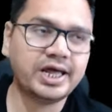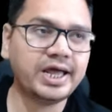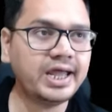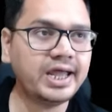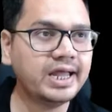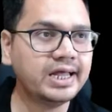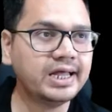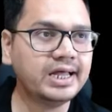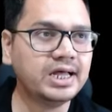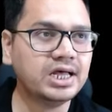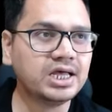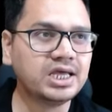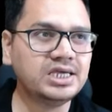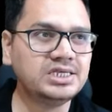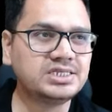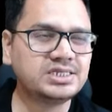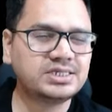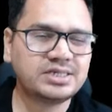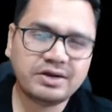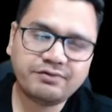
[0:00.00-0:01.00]
है कि
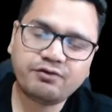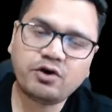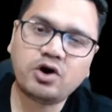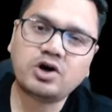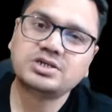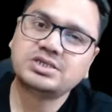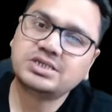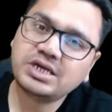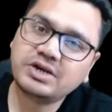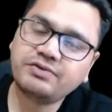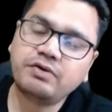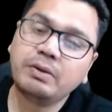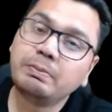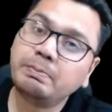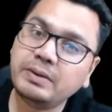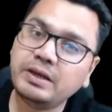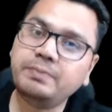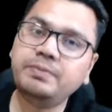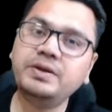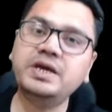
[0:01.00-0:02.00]
सिर्फ और सिर्फ
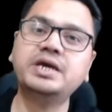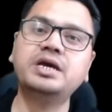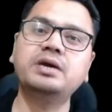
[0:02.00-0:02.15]
बीबीए